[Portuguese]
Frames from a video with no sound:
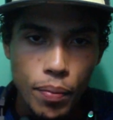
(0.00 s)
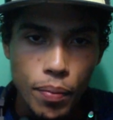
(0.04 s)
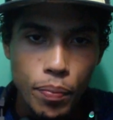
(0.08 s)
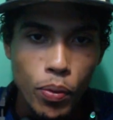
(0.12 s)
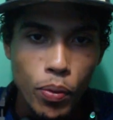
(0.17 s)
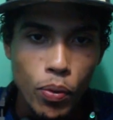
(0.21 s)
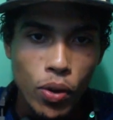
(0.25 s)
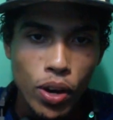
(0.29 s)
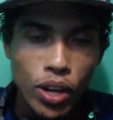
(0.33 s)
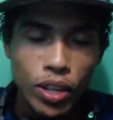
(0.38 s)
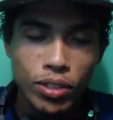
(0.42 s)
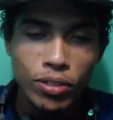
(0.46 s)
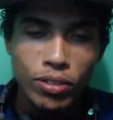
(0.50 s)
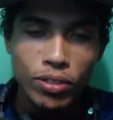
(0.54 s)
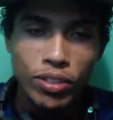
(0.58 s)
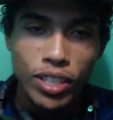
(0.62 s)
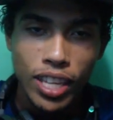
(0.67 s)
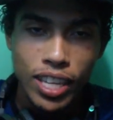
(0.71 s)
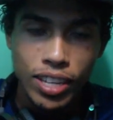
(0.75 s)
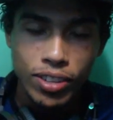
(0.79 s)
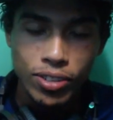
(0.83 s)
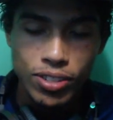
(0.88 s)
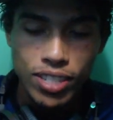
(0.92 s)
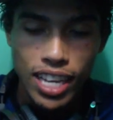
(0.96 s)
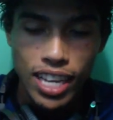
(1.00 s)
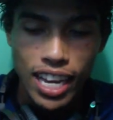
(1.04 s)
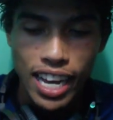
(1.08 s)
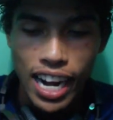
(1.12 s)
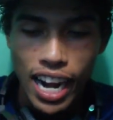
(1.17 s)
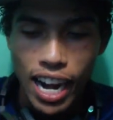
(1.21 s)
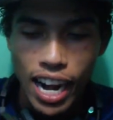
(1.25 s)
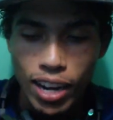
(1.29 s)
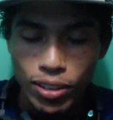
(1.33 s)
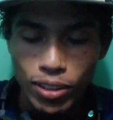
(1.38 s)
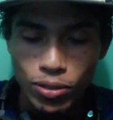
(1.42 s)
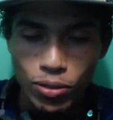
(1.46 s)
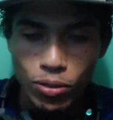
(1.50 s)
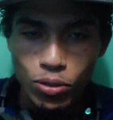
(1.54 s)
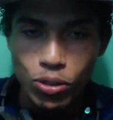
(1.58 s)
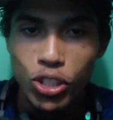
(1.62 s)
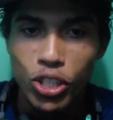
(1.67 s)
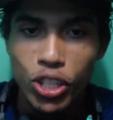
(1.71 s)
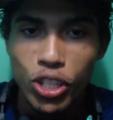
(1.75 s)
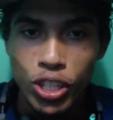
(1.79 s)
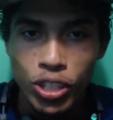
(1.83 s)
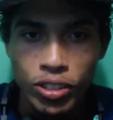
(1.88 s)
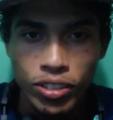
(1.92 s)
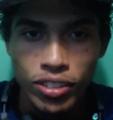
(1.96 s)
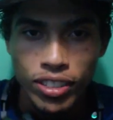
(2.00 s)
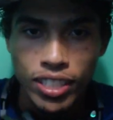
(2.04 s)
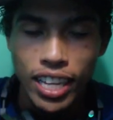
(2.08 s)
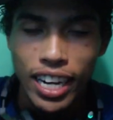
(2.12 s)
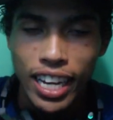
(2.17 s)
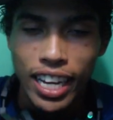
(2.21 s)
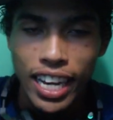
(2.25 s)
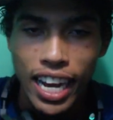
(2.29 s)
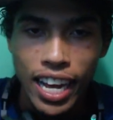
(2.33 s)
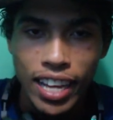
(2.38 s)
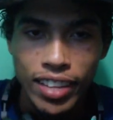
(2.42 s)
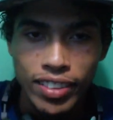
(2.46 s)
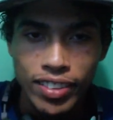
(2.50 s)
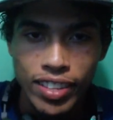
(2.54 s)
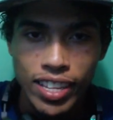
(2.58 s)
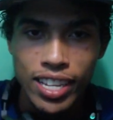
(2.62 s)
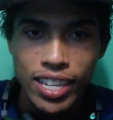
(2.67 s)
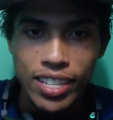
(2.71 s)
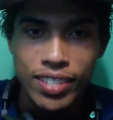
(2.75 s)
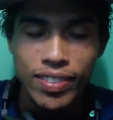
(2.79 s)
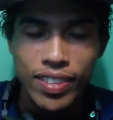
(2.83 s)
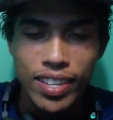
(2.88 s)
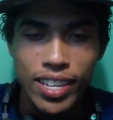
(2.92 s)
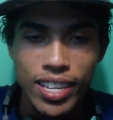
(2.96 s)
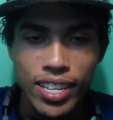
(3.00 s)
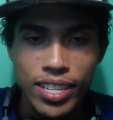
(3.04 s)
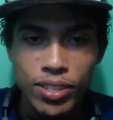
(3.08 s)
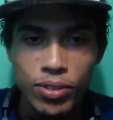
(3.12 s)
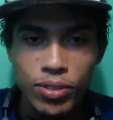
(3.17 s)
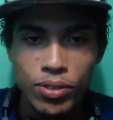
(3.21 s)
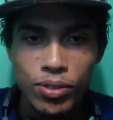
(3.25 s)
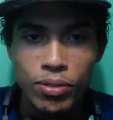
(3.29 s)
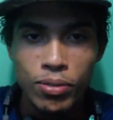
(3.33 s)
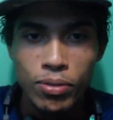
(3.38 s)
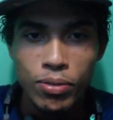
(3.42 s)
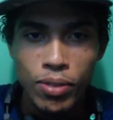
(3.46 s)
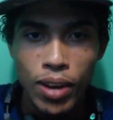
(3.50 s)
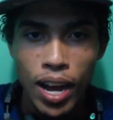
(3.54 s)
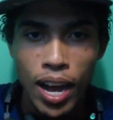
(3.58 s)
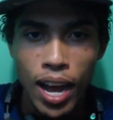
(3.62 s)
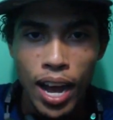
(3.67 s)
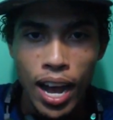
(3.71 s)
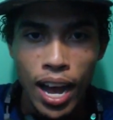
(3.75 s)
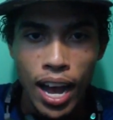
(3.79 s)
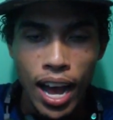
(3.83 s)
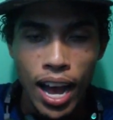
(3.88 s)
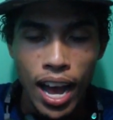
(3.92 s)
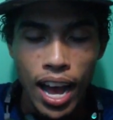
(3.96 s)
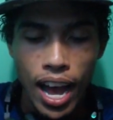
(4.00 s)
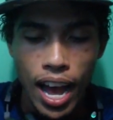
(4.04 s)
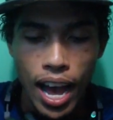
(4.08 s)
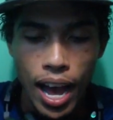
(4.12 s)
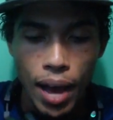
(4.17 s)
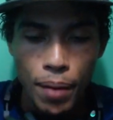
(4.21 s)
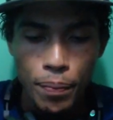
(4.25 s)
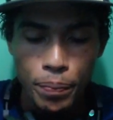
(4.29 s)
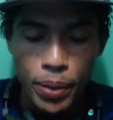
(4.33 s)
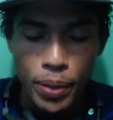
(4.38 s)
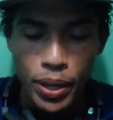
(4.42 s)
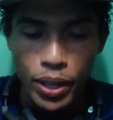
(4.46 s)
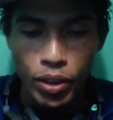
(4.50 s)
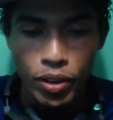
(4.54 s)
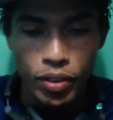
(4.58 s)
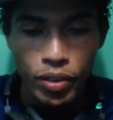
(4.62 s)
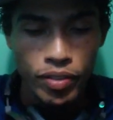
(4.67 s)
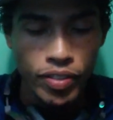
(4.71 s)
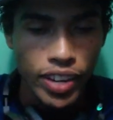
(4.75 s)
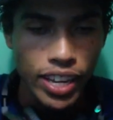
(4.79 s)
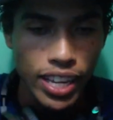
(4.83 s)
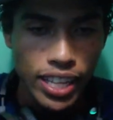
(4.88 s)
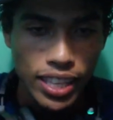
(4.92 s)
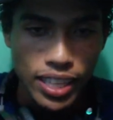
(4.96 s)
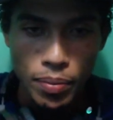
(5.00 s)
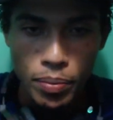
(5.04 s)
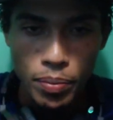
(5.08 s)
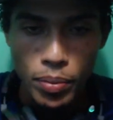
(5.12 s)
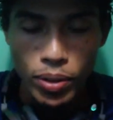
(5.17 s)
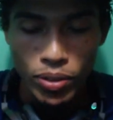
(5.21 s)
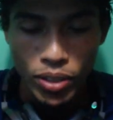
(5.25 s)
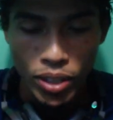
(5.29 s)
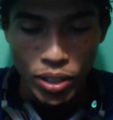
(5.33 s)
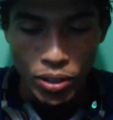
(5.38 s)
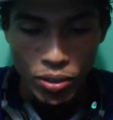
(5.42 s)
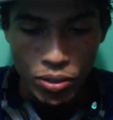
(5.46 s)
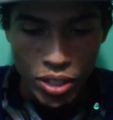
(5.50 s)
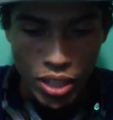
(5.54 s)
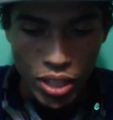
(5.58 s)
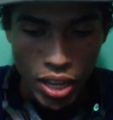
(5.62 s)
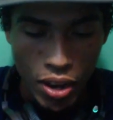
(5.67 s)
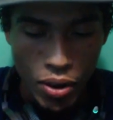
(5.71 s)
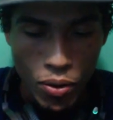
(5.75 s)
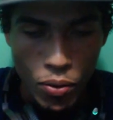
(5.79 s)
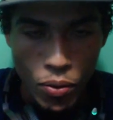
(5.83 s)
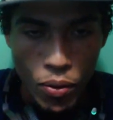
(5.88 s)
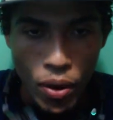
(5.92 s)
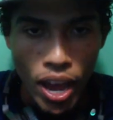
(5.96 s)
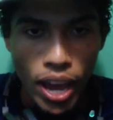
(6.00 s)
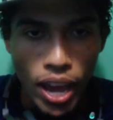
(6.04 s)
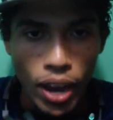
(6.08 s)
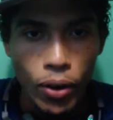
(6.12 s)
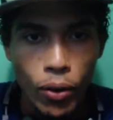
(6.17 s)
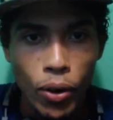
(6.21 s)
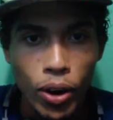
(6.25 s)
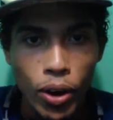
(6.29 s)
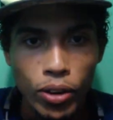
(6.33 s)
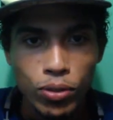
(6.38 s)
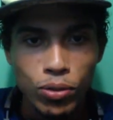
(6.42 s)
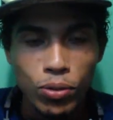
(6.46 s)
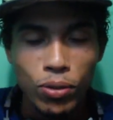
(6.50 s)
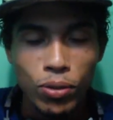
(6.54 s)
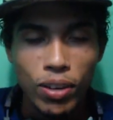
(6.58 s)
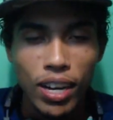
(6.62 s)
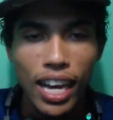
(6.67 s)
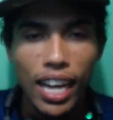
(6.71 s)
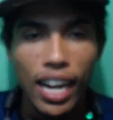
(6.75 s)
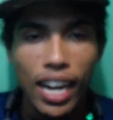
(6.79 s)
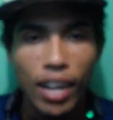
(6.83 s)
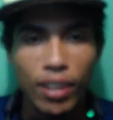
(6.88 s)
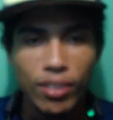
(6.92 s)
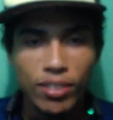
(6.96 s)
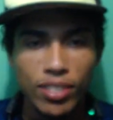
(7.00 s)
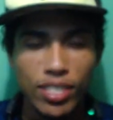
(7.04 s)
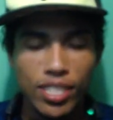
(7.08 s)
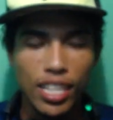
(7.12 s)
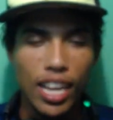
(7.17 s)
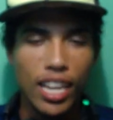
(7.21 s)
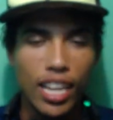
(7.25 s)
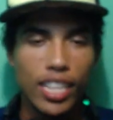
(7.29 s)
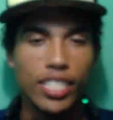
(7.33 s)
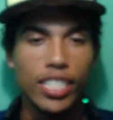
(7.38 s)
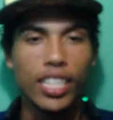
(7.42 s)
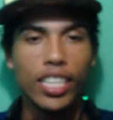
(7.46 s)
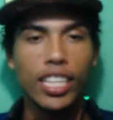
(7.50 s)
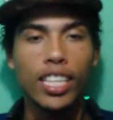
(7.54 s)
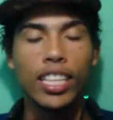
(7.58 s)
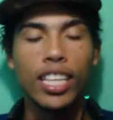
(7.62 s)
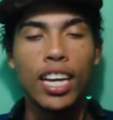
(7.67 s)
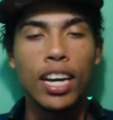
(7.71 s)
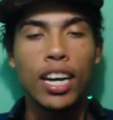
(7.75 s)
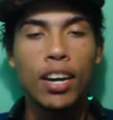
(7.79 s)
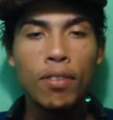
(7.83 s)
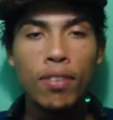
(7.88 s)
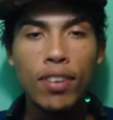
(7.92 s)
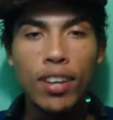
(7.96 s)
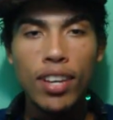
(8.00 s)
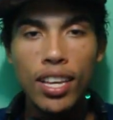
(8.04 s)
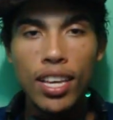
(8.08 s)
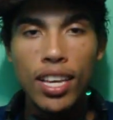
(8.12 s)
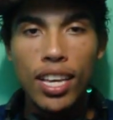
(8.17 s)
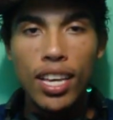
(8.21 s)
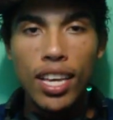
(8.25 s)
a porra não tem os caralho do título, tá ligado? E às vezes a, a P90, meu Deus, é um recolho do caralho. Você acha que não?